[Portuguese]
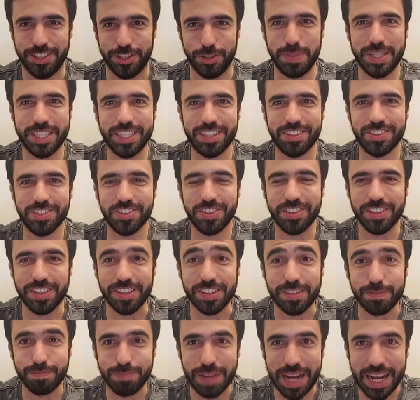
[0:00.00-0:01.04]
E uma das
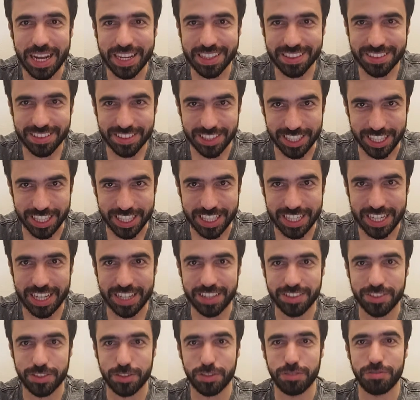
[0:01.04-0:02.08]
coisas mais
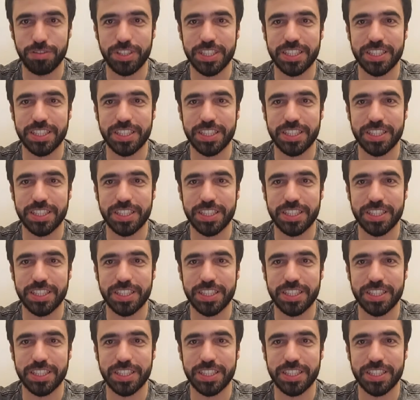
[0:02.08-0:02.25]
legais do